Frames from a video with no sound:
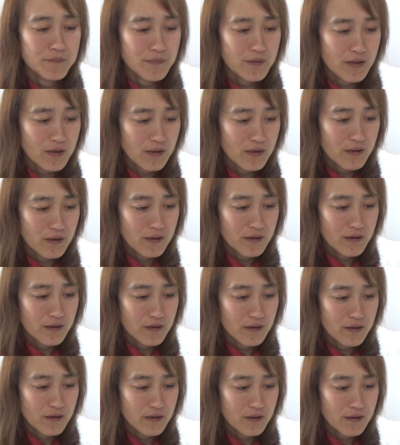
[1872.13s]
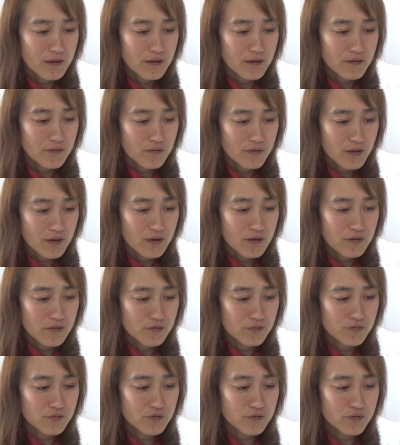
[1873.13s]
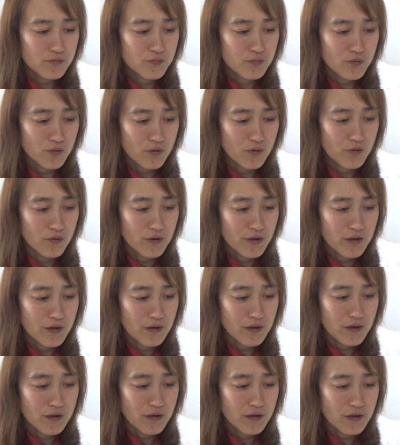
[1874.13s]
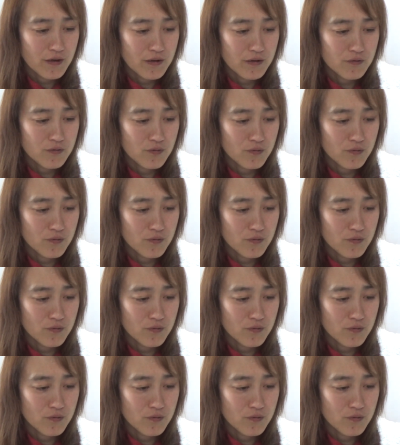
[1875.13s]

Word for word: で、えーとね、YouTube を、えーと、